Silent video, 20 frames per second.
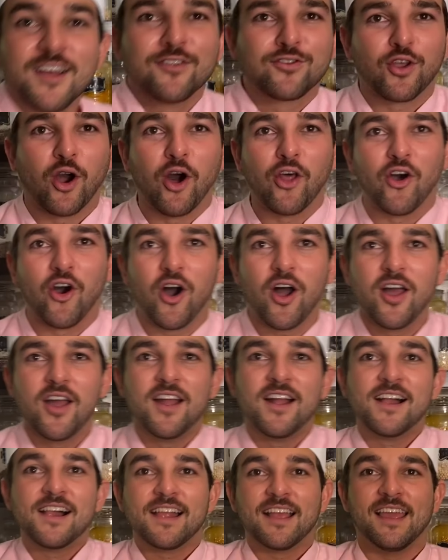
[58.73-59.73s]
todo
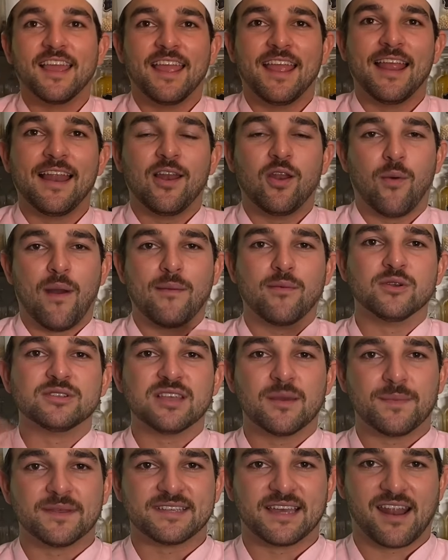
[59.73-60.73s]
y lo vamos
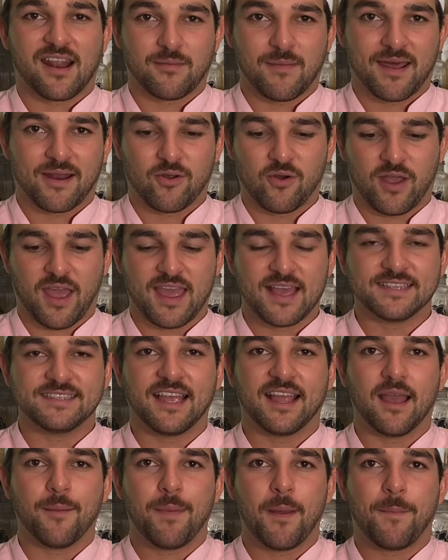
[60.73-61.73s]
a empezar a armar, ¿ok? Así
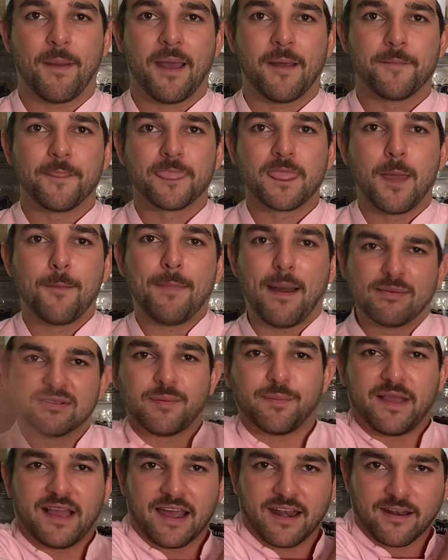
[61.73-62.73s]
que, Pepe, vamos
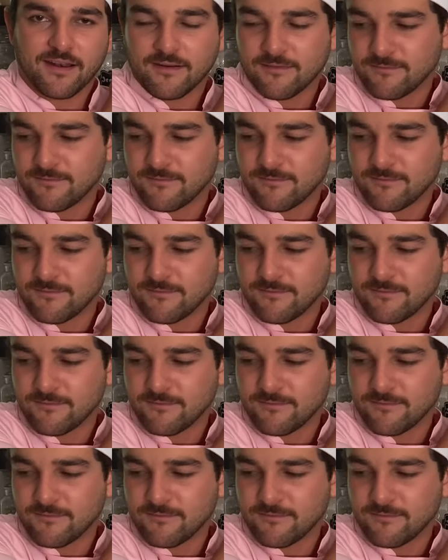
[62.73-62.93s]
a picar.